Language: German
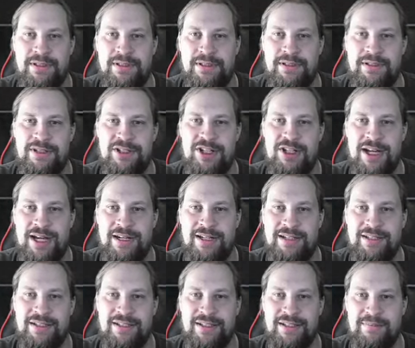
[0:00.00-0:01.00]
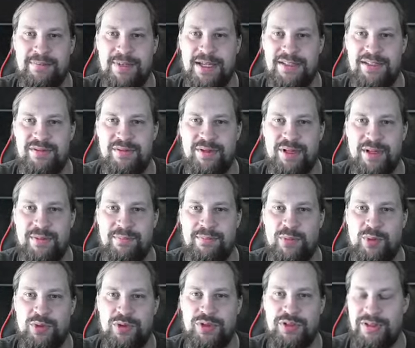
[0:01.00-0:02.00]
schadet nicht mehr zu haben.
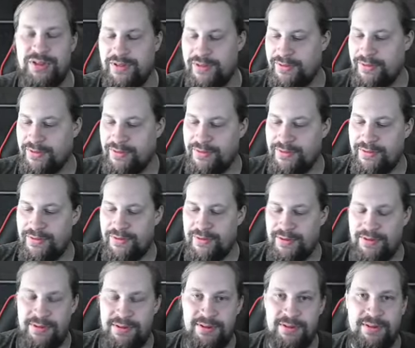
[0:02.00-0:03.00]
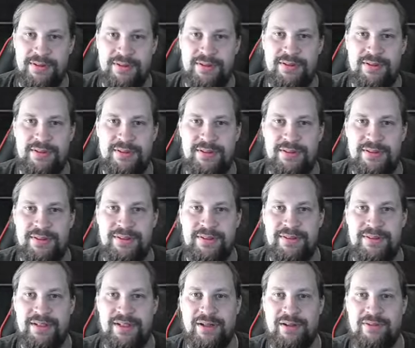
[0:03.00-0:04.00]
Und die
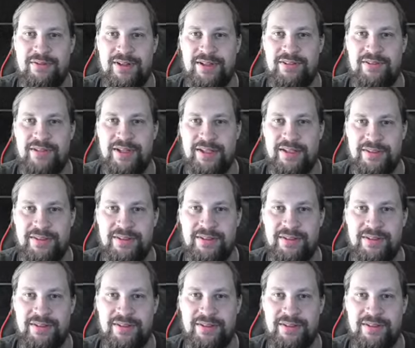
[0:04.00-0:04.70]
sind auch was wert.